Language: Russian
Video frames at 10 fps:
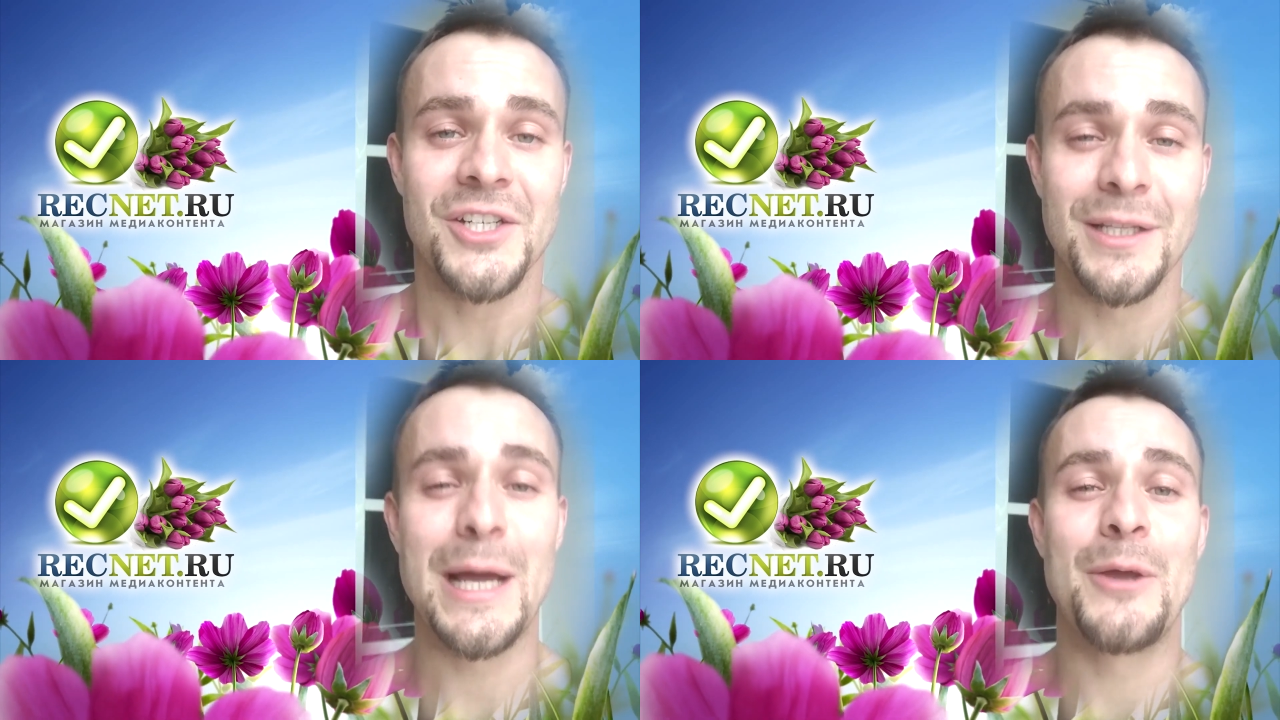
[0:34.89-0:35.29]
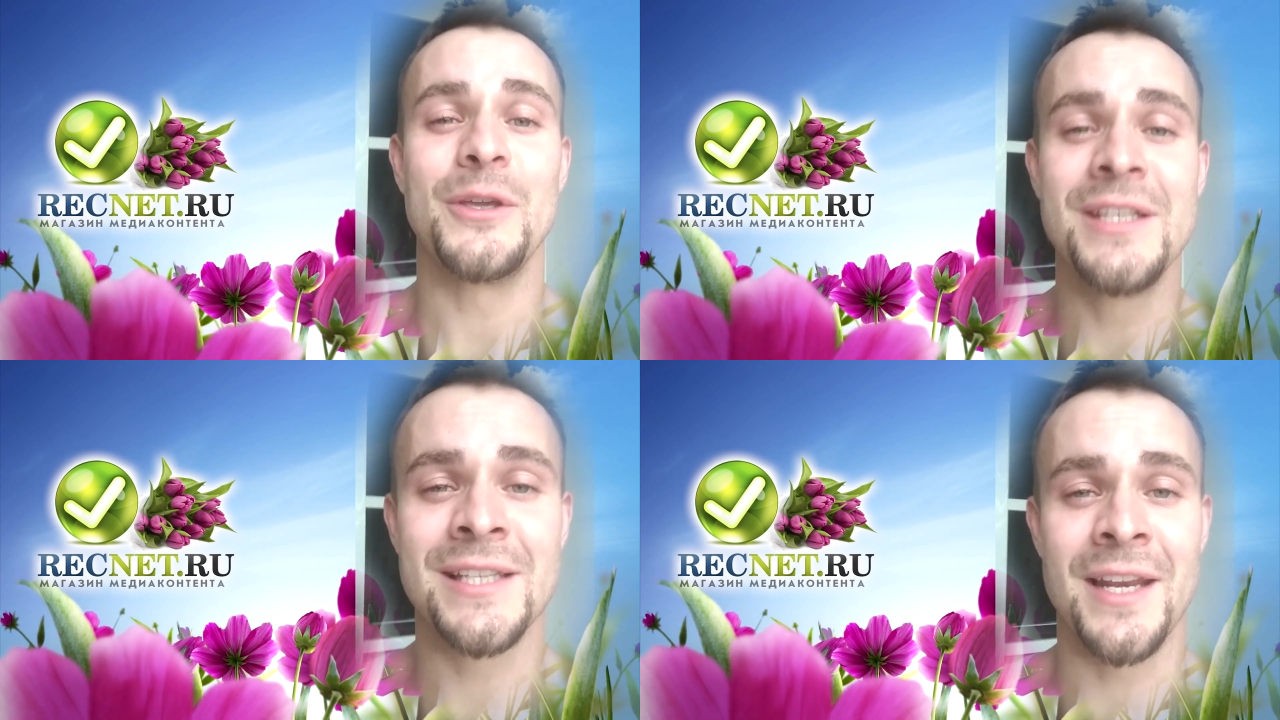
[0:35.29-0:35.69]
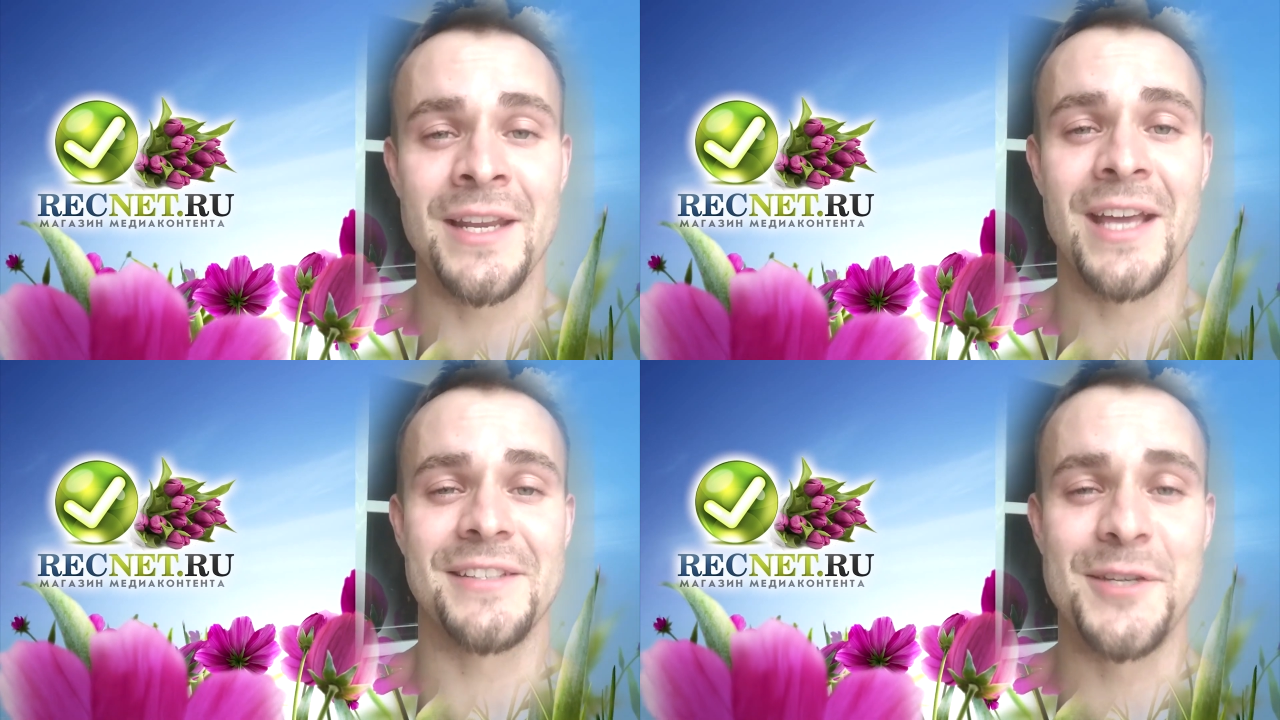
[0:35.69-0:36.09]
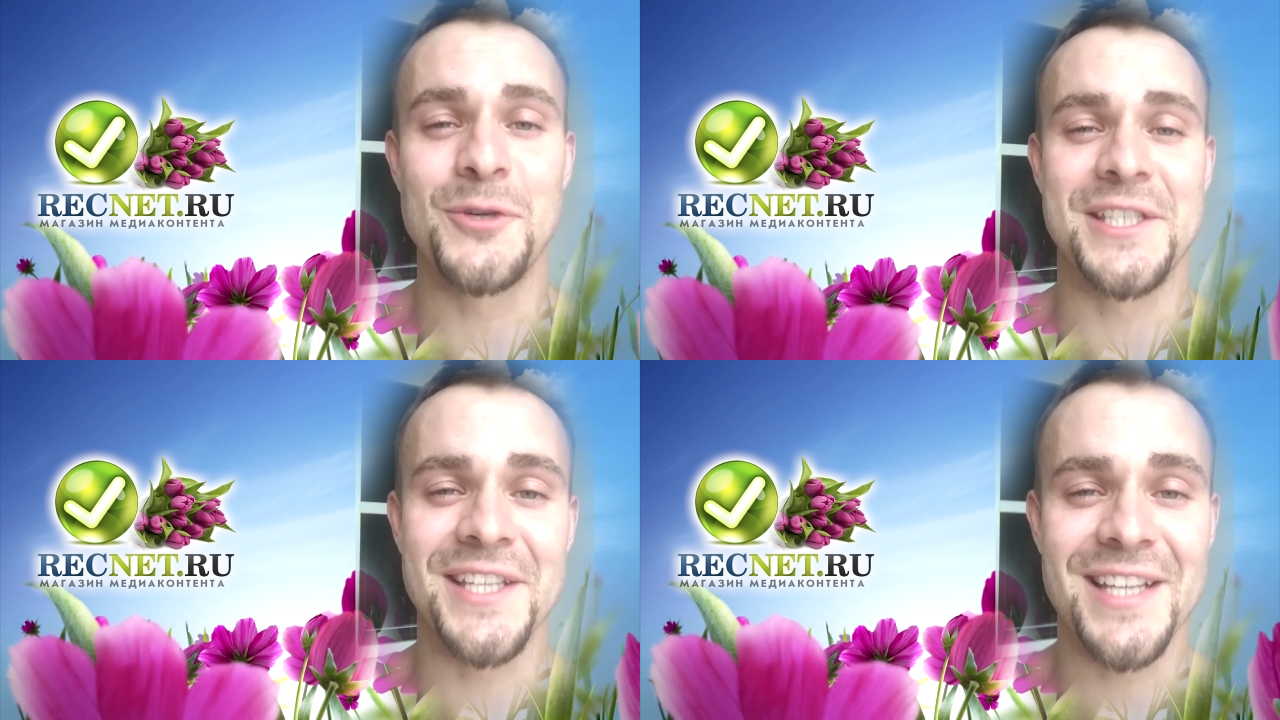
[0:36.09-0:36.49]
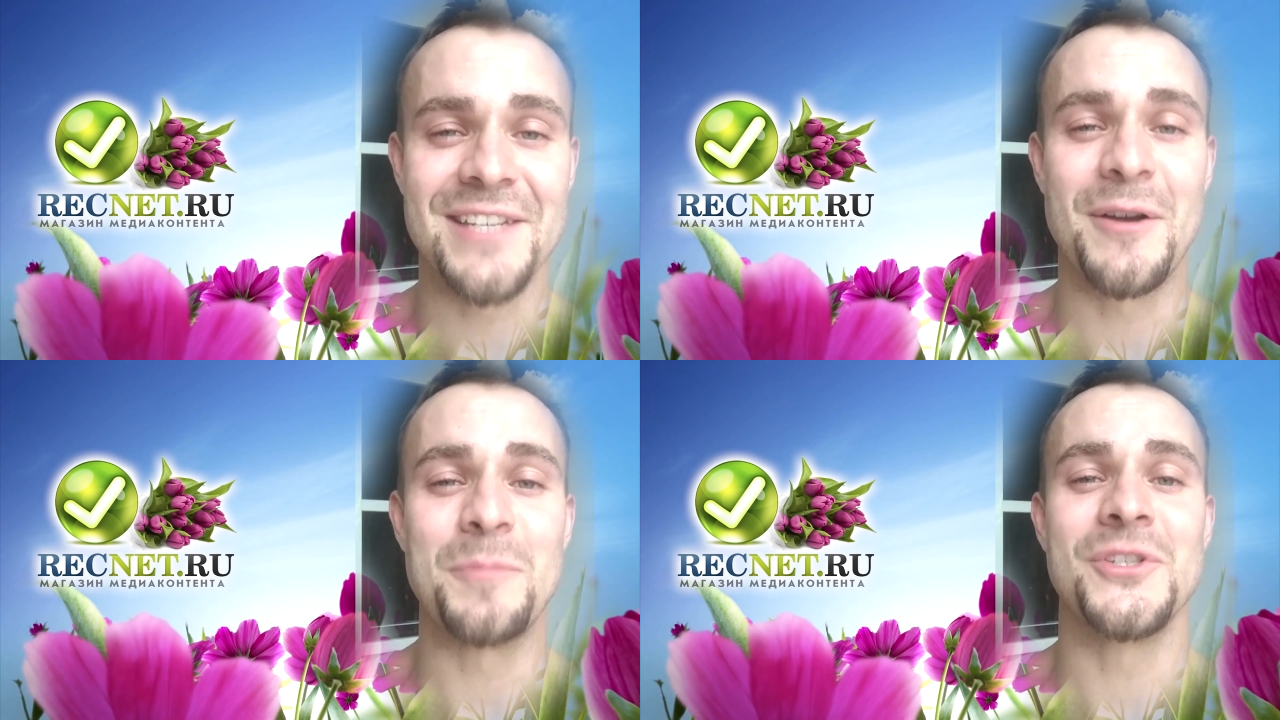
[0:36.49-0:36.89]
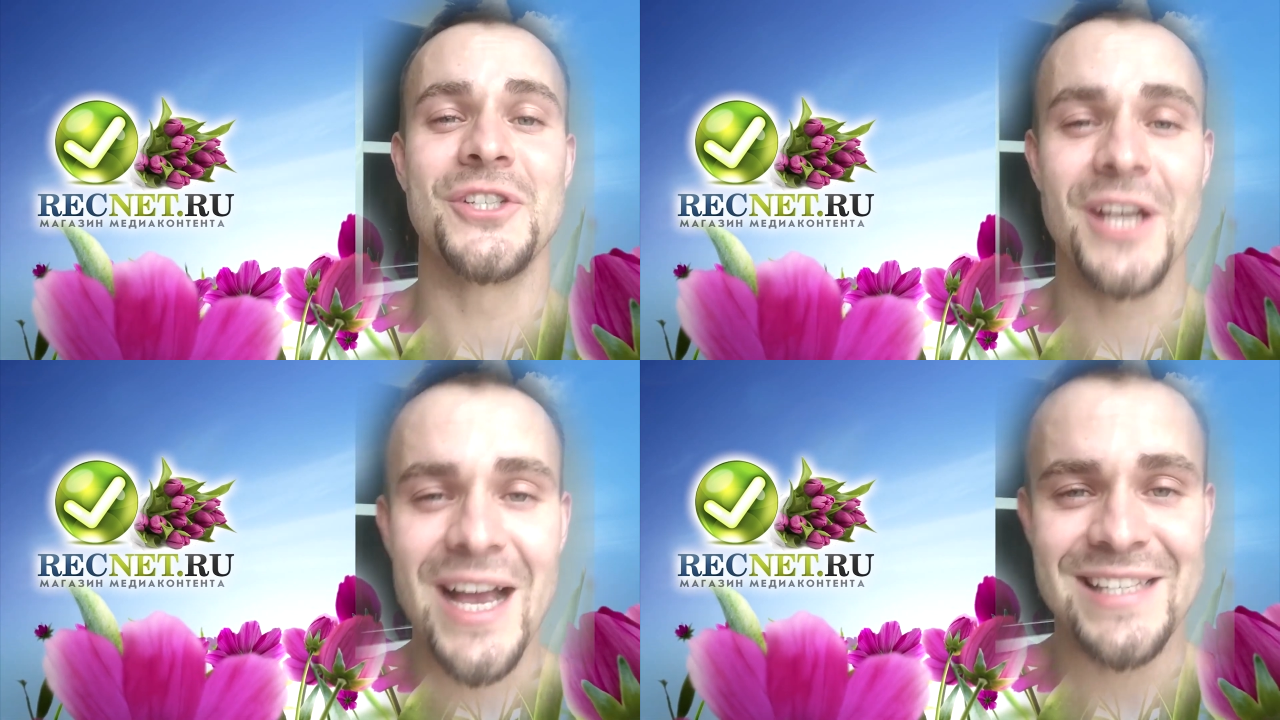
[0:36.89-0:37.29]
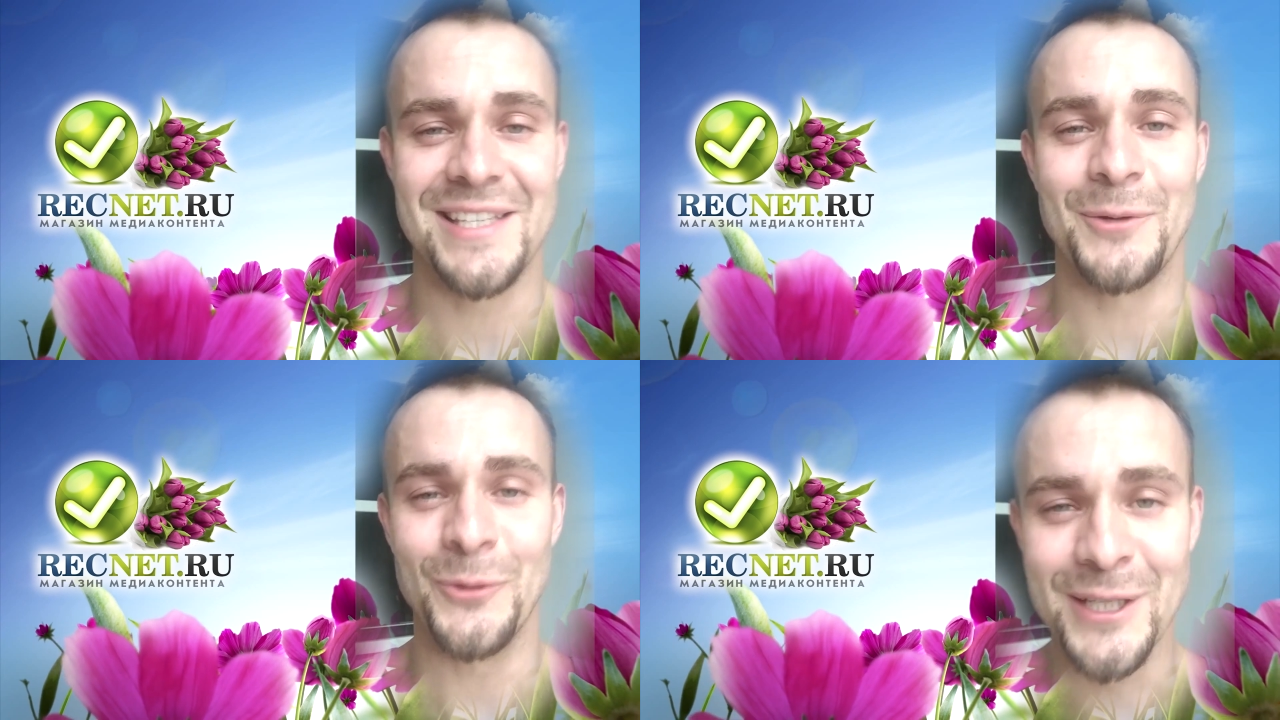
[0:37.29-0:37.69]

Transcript: Желаю искренне от всего сердца вам счастья,